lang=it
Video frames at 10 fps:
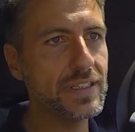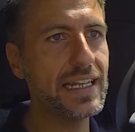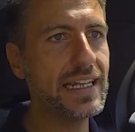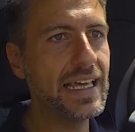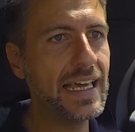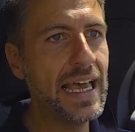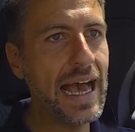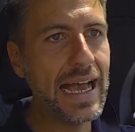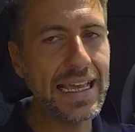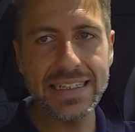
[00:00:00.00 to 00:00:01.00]
Delle,
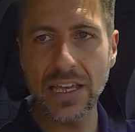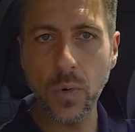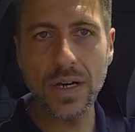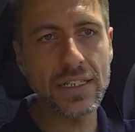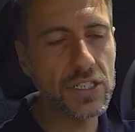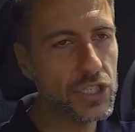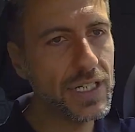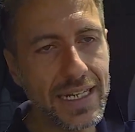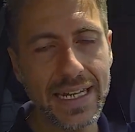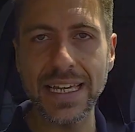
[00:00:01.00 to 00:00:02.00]
anche dei
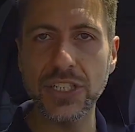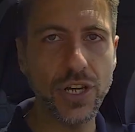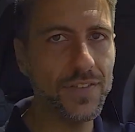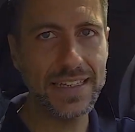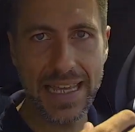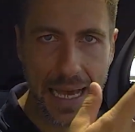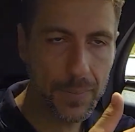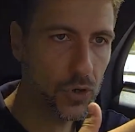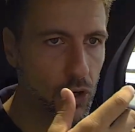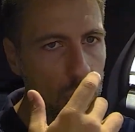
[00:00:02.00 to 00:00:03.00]
quadricicli che già
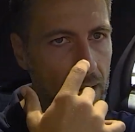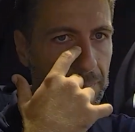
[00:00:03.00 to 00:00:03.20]
vediamo no?